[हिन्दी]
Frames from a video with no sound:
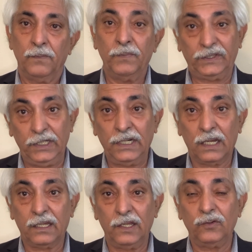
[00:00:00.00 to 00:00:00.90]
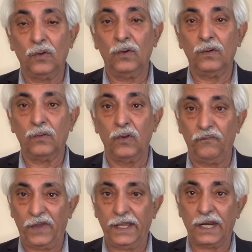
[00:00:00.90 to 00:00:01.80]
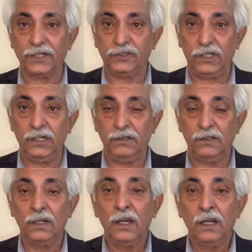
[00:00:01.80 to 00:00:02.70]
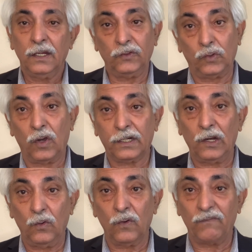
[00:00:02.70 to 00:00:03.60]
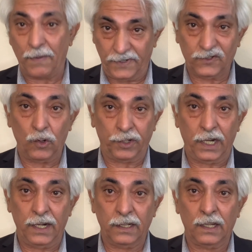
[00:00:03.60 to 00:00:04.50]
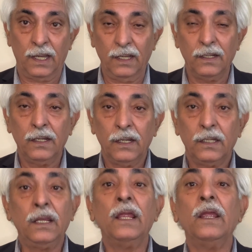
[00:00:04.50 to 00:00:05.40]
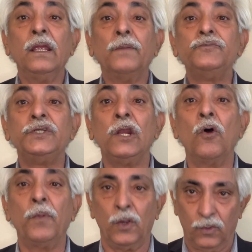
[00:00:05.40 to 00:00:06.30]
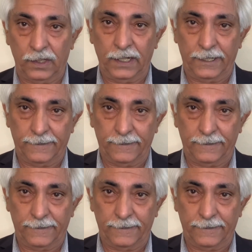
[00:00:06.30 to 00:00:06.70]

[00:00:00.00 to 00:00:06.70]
मदीना के जो खुलफा राशदीन के दौर के लोग वापस लौटे हैं यहाँ ये अब जेलों में होंगे